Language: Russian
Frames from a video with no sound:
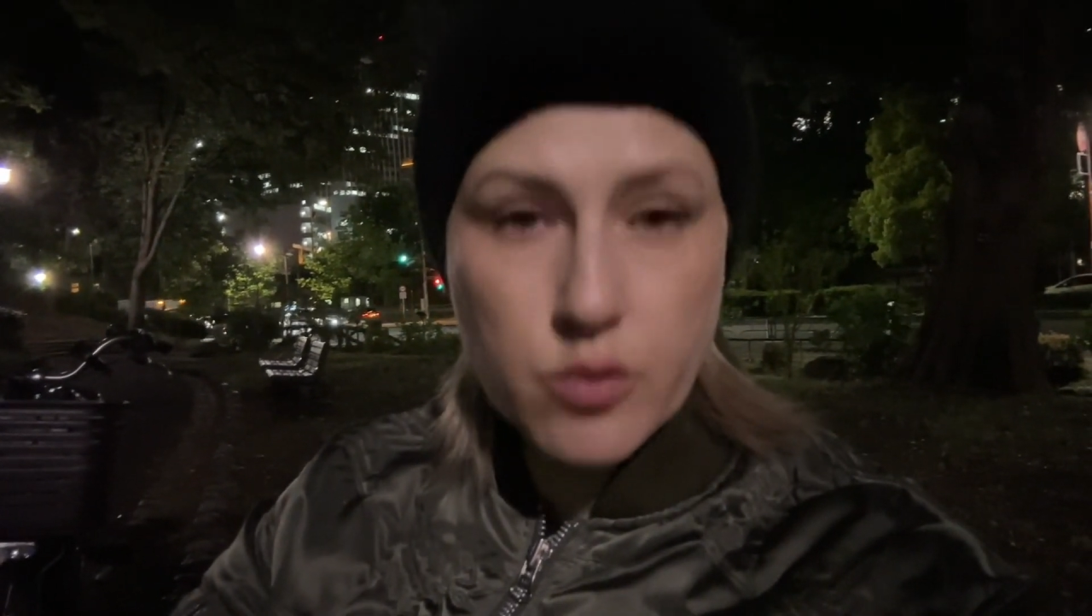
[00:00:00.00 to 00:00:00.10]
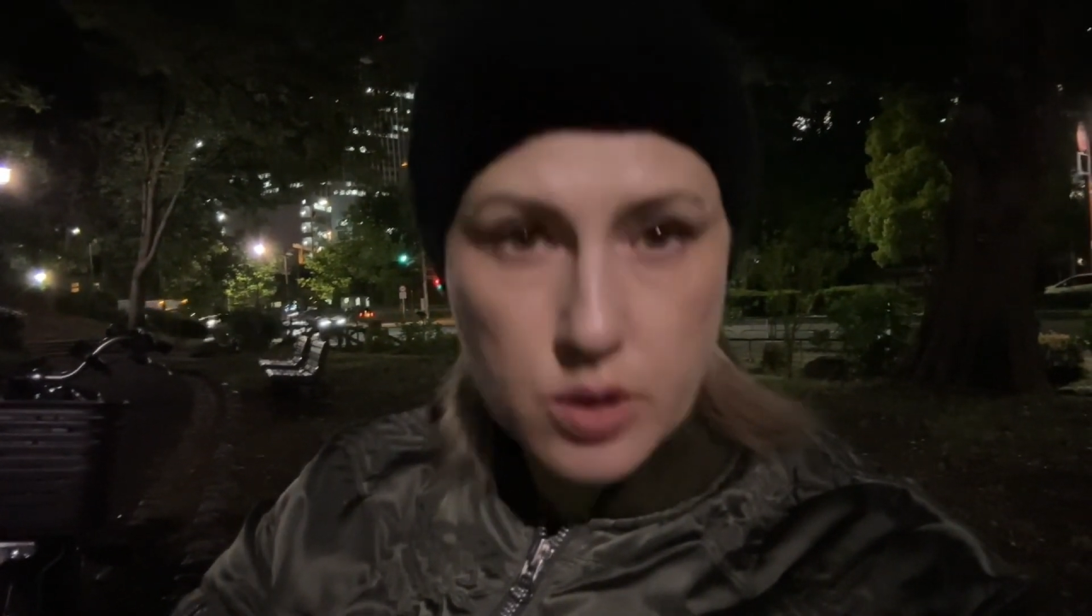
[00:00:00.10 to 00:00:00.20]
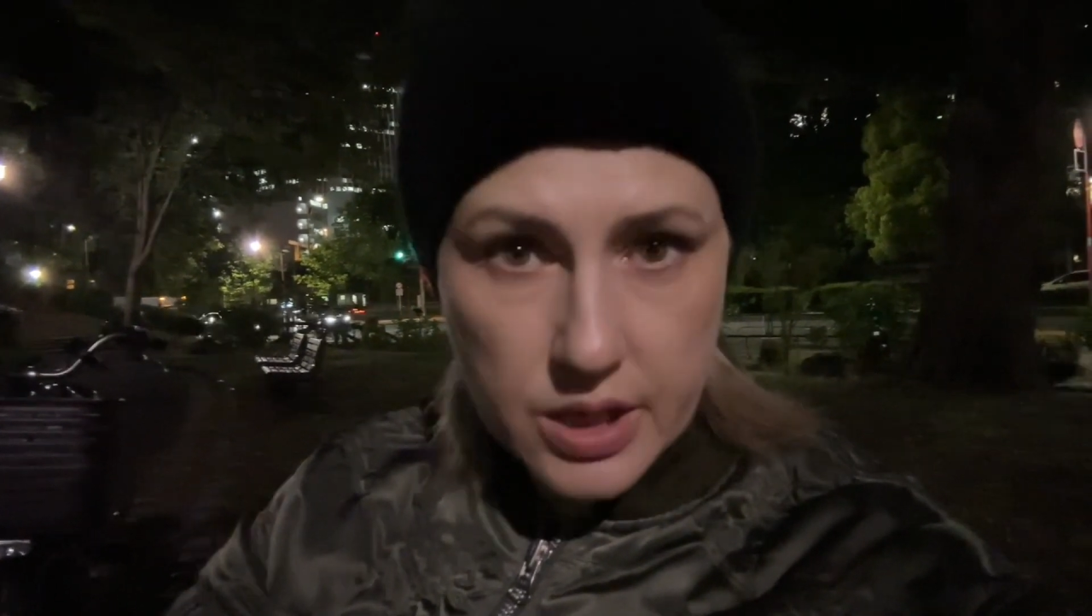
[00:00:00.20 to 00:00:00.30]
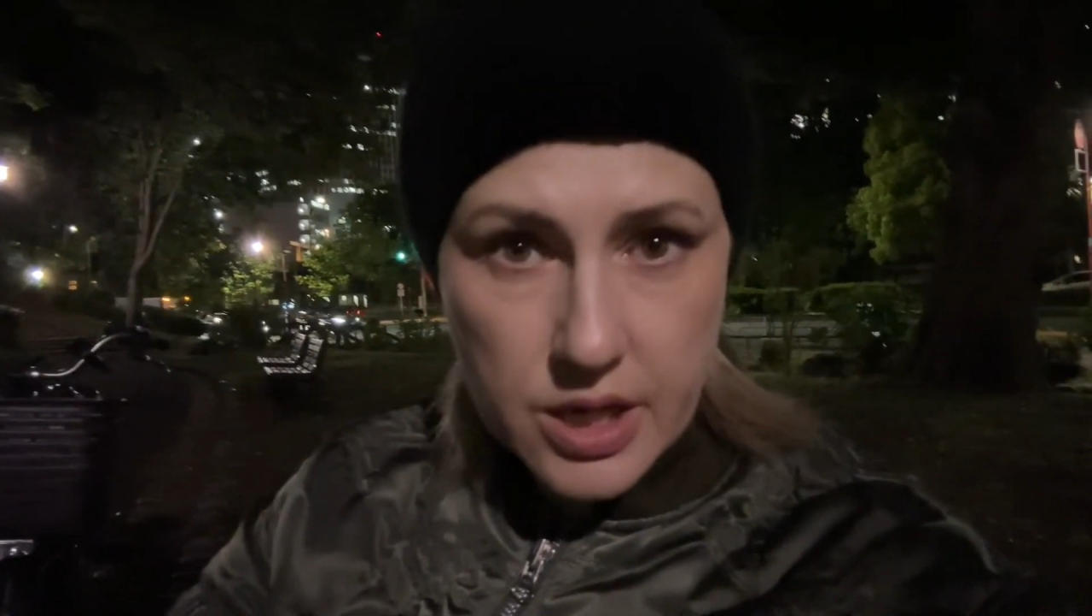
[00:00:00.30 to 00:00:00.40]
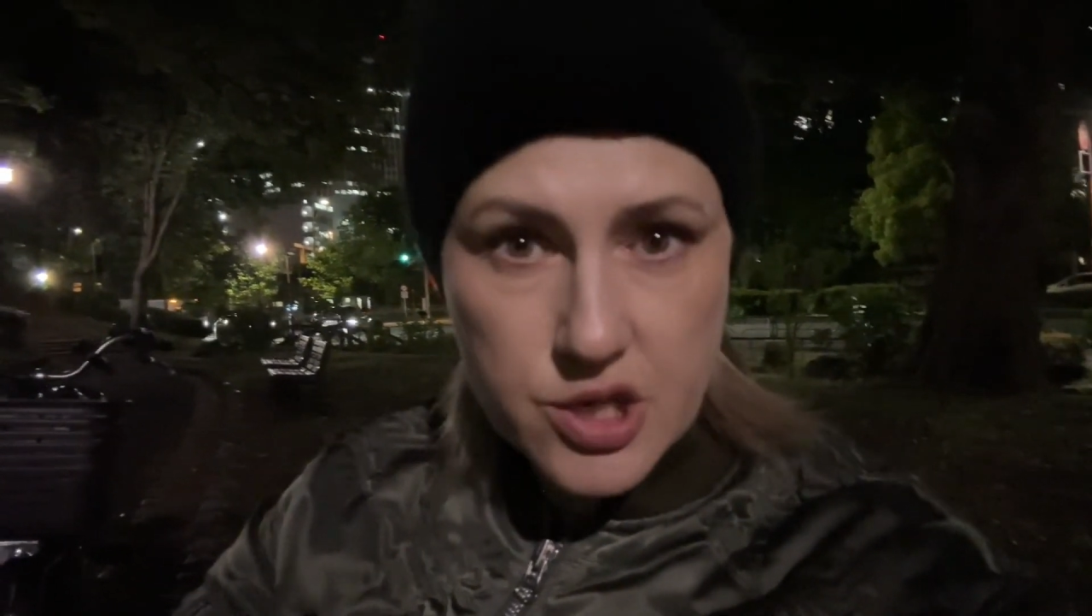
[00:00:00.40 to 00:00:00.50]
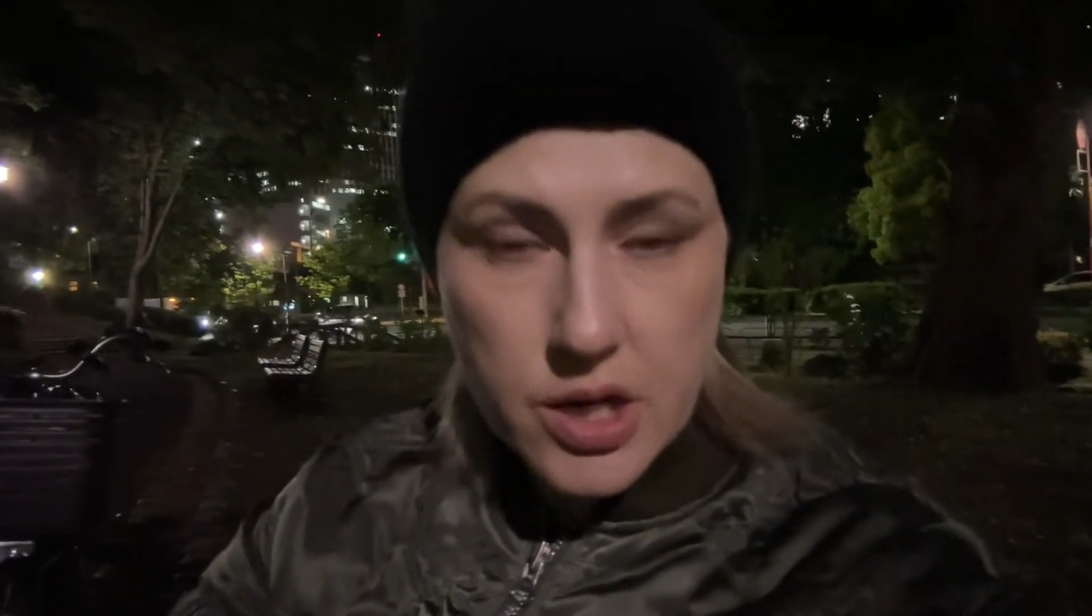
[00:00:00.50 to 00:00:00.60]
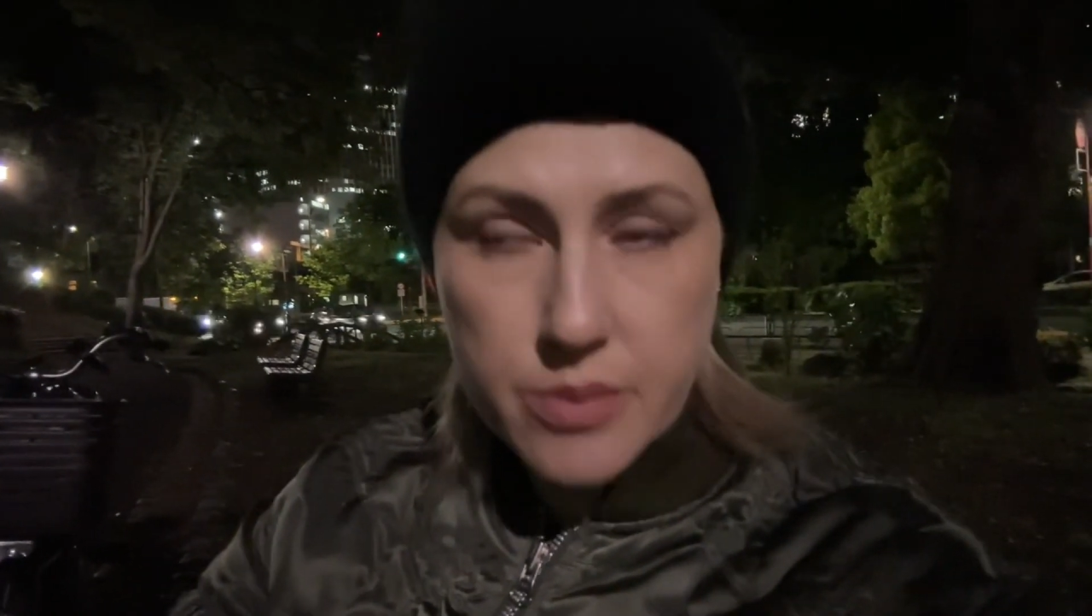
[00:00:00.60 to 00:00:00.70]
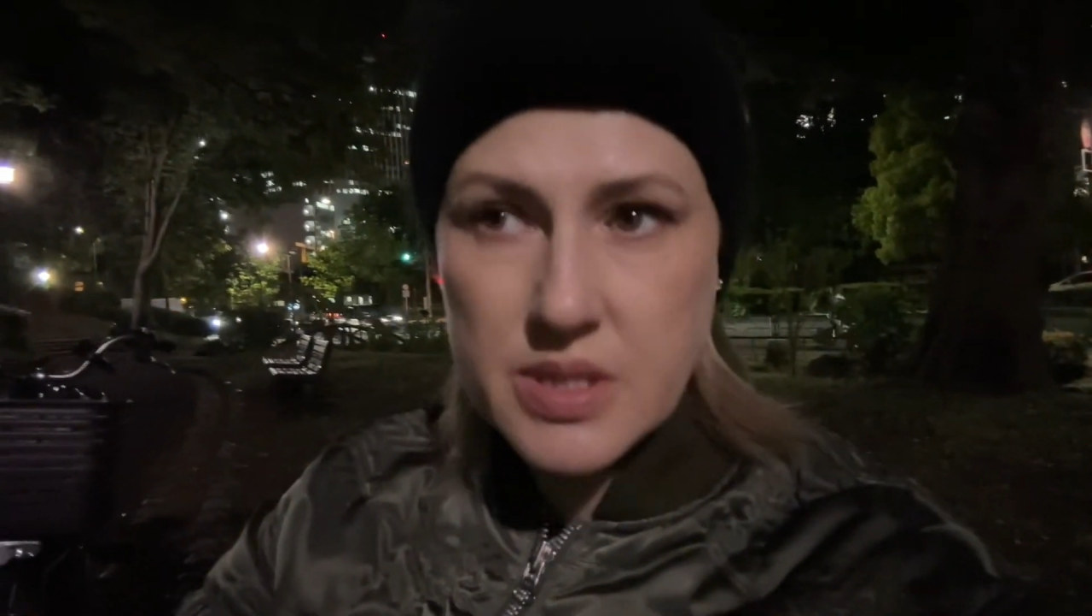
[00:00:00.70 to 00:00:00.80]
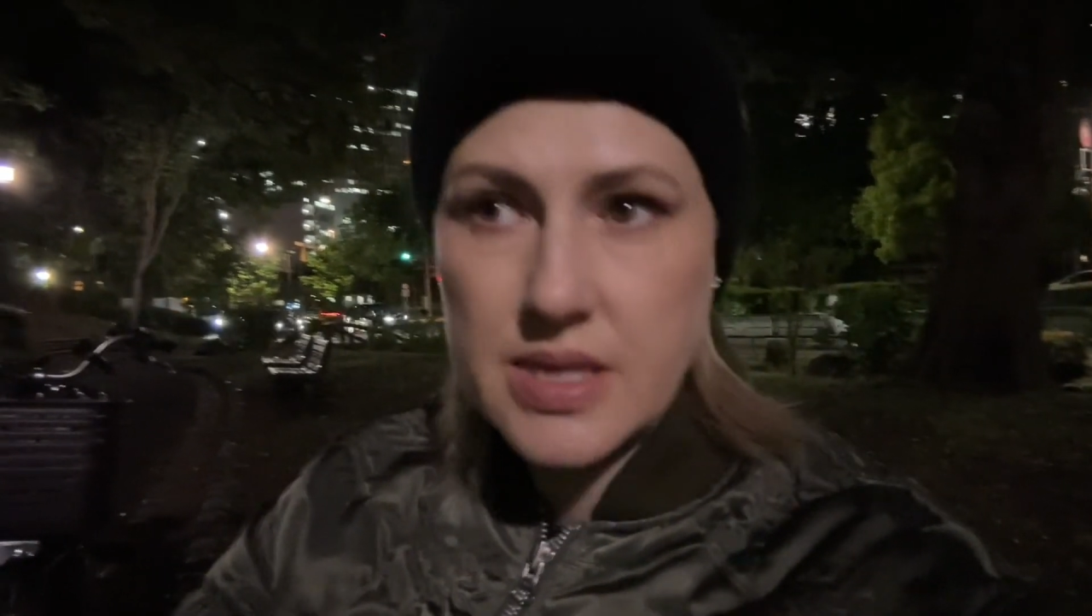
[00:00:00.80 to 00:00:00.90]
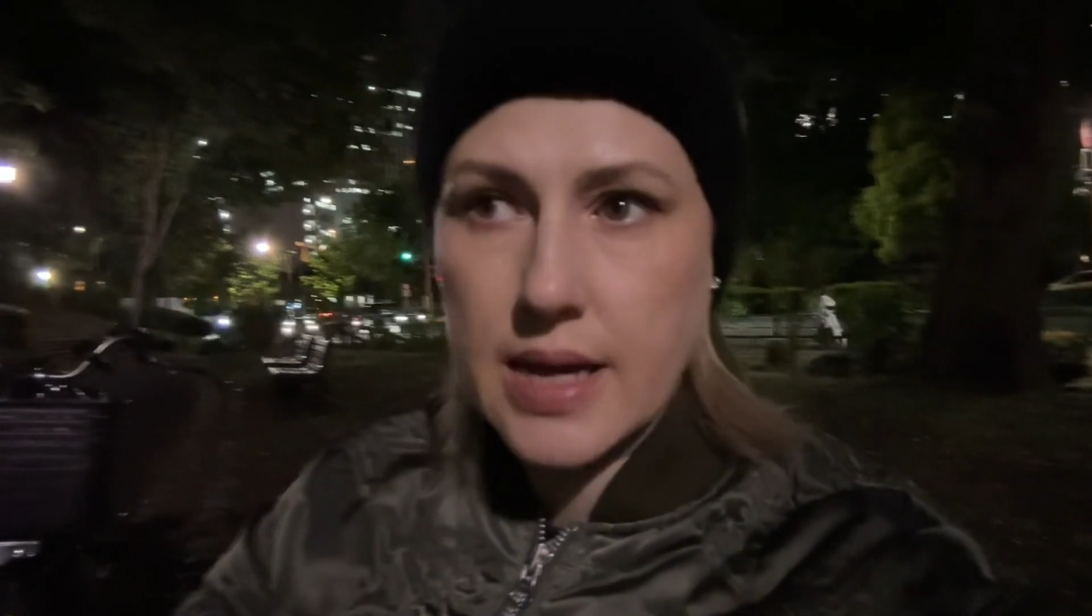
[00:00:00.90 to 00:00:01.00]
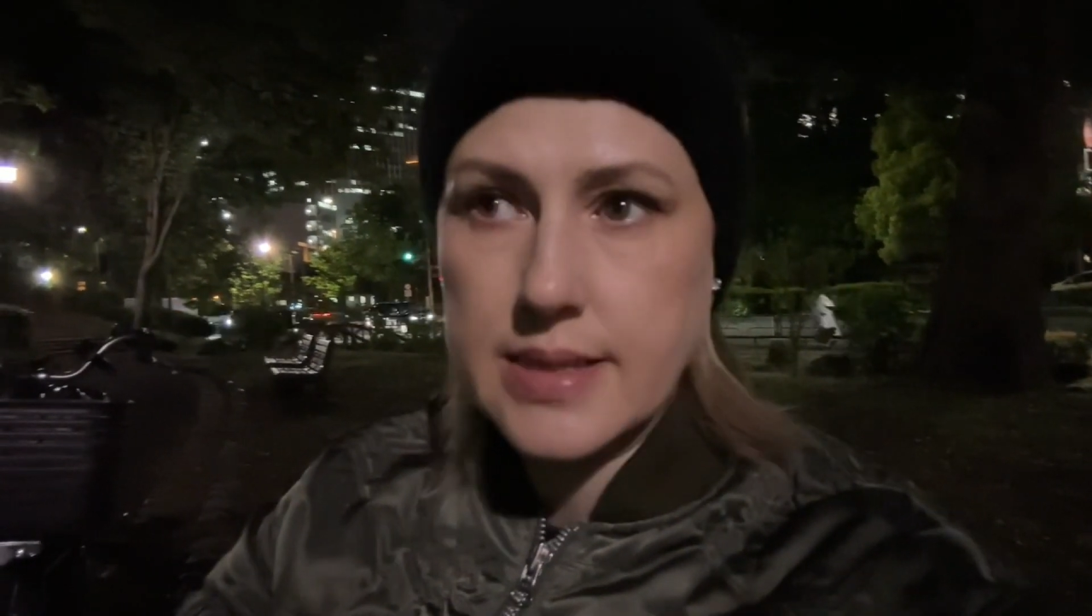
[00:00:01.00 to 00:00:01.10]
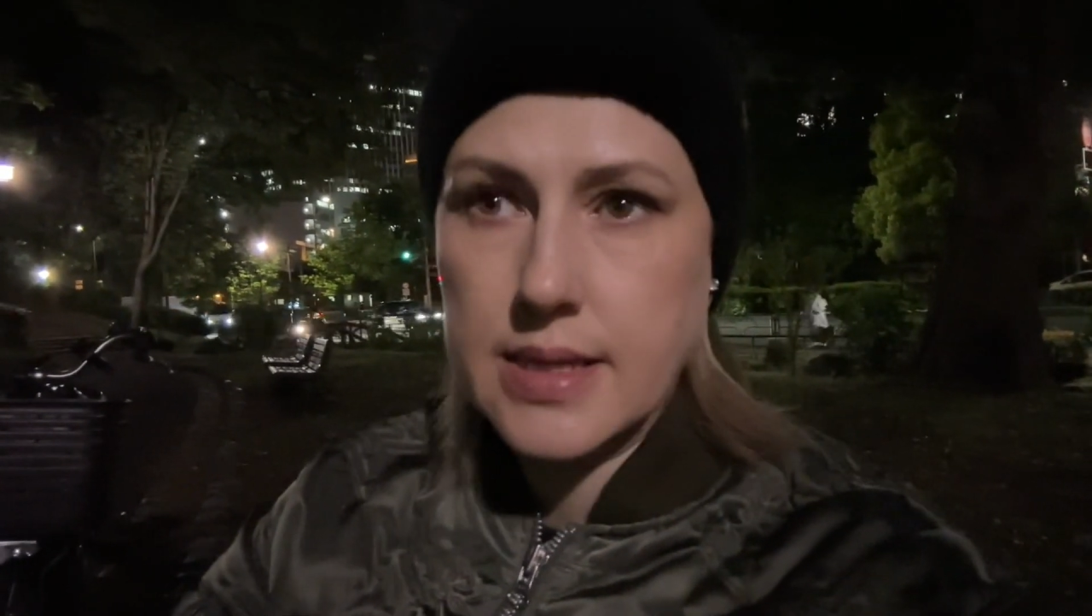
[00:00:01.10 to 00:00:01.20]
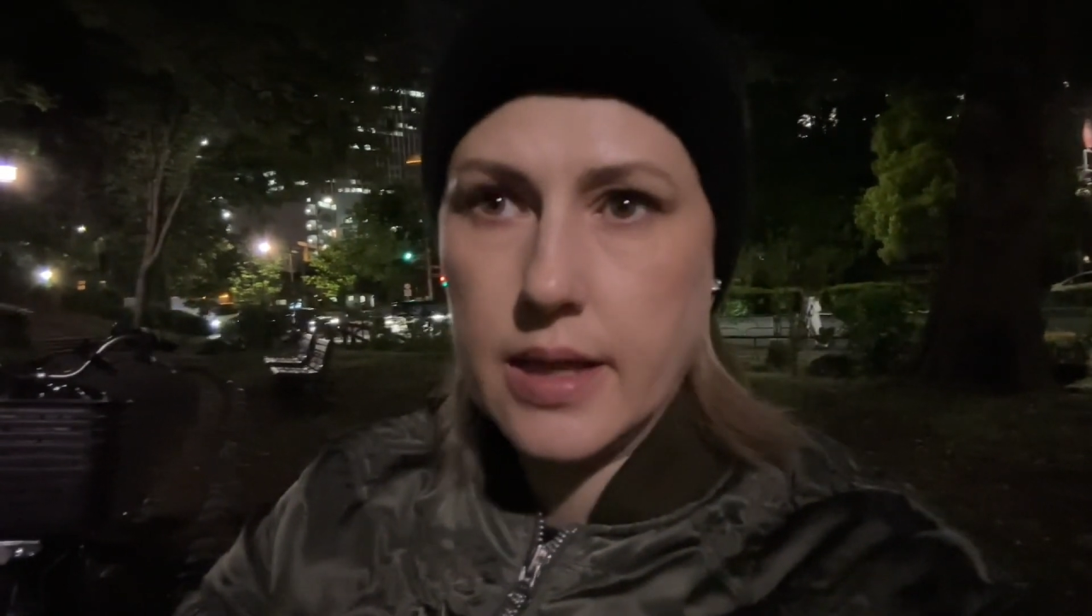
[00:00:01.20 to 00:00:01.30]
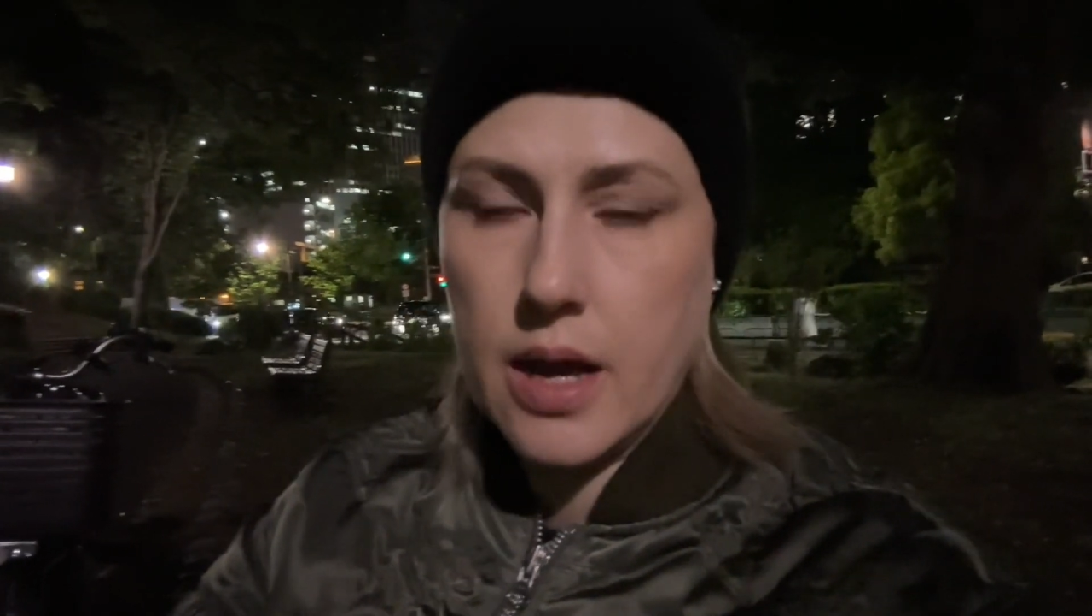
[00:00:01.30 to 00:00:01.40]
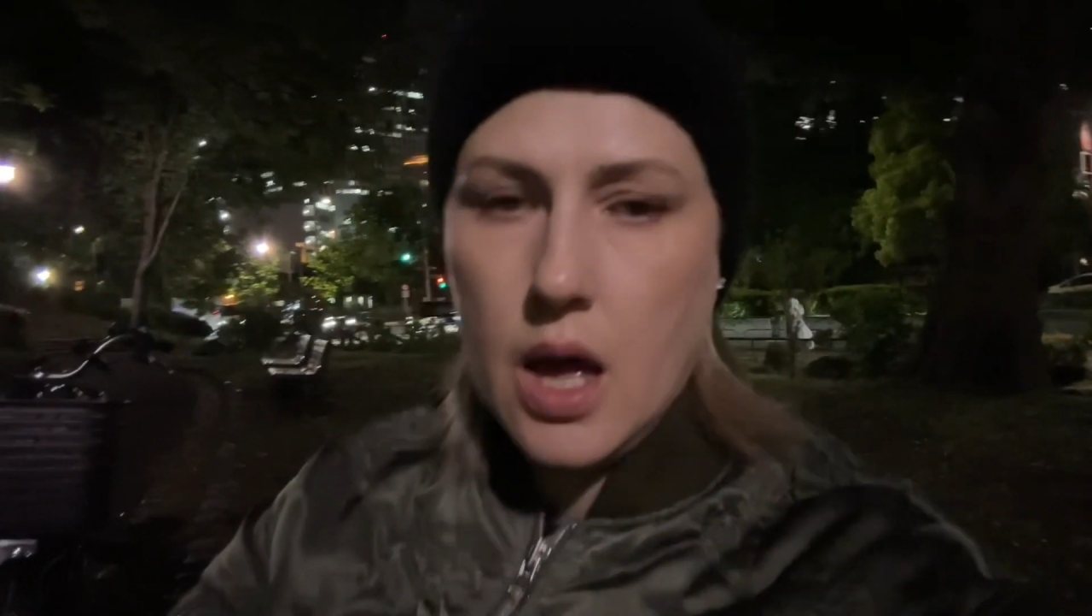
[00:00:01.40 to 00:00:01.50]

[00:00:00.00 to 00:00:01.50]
вот гречка обязательно.